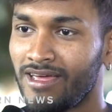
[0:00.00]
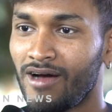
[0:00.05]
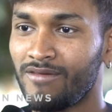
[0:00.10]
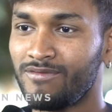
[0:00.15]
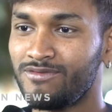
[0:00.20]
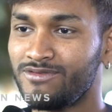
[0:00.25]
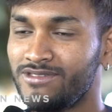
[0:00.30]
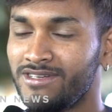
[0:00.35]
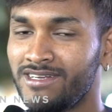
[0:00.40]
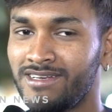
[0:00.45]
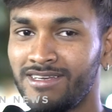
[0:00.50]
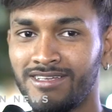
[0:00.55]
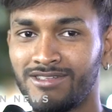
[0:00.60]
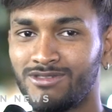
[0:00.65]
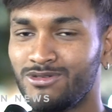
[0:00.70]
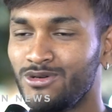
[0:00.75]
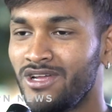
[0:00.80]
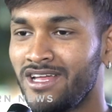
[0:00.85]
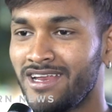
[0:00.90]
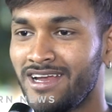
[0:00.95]
అఫిషియల్లీ
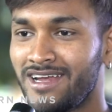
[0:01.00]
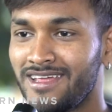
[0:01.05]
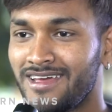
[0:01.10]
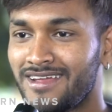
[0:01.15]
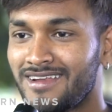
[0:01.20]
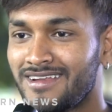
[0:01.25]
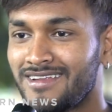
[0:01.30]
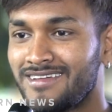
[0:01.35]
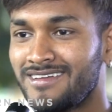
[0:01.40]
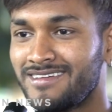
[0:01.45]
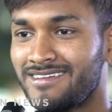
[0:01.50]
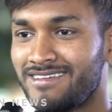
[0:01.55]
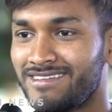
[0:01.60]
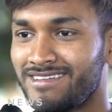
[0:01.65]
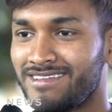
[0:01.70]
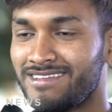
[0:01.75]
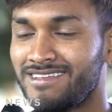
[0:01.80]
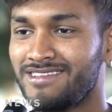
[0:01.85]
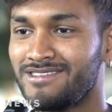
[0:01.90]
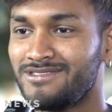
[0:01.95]
జూనియర్ ఎన్టీఆర్
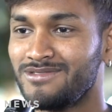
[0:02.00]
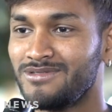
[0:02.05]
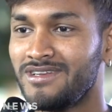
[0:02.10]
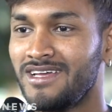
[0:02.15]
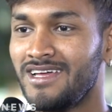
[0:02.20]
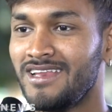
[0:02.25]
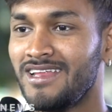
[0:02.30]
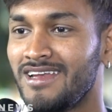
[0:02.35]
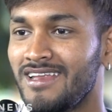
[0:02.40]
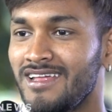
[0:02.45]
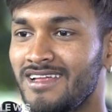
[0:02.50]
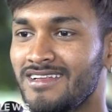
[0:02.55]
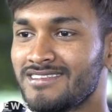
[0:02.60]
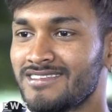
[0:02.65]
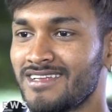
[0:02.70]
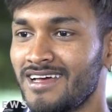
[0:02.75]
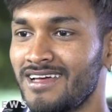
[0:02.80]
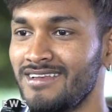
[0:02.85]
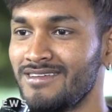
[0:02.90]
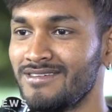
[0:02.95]
జూనియర్ ఎన్టీఆర్
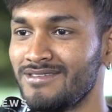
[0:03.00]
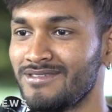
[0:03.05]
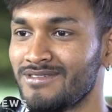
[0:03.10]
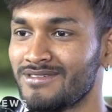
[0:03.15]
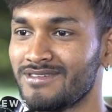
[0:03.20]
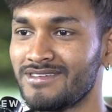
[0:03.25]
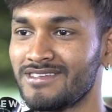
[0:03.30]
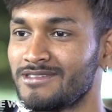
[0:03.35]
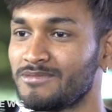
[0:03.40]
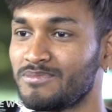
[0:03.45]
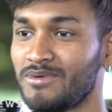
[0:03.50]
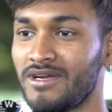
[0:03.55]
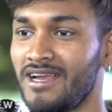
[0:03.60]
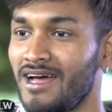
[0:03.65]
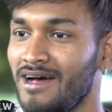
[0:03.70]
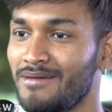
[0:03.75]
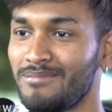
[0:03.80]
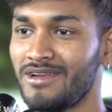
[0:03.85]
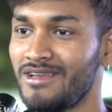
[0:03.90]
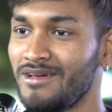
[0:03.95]
స్టైల్
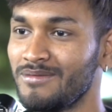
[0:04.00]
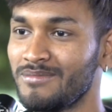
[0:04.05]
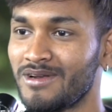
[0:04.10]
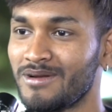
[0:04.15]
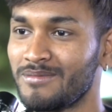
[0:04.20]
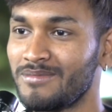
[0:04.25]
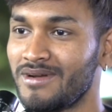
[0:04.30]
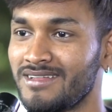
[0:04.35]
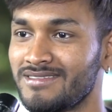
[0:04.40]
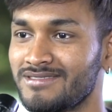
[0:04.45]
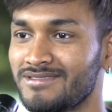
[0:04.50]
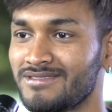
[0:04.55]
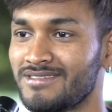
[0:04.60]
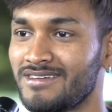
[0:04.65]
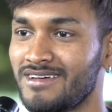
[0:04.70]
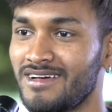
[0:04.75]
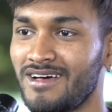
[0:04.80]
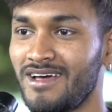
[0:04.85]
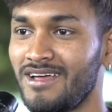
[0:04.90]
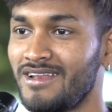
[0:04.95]
స్పీడ్ ఆపలే మనం డ్యాన్స్
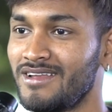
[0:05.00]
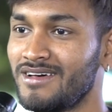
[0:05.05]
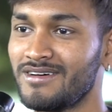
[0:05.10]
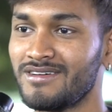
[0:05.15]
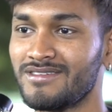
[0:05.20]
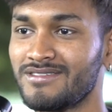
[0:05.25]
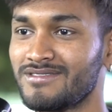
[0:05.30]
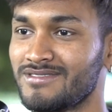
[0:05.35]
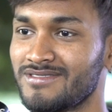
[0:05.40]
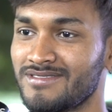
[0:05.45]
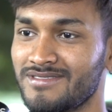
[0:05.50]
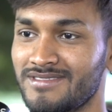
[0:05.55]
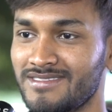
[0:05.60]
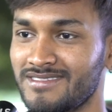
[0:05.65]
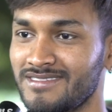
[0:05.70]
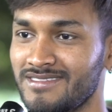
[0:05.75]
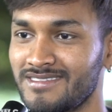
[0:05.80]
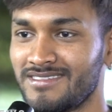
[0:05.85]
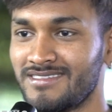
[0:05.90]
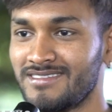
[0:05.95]
ఆయన
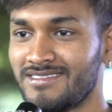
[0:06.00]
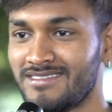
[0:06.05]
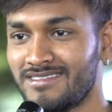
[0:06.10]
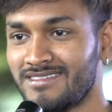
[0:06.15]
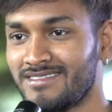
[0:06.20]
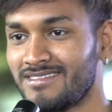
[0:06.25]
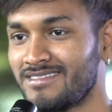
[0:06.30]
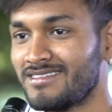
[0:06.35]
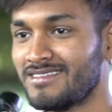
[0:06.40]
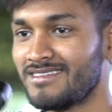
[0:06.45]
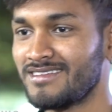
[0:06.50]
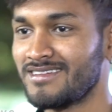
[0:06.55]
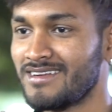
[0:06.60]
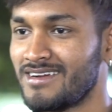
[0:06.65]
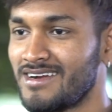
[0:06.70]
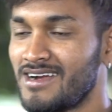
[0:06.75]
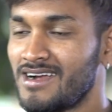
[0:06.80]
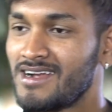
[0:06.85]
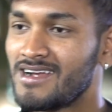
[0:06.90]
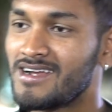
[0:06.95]
అంటే మరి
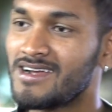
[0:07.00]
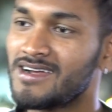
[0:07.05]
ఇప్పుడు అల్లు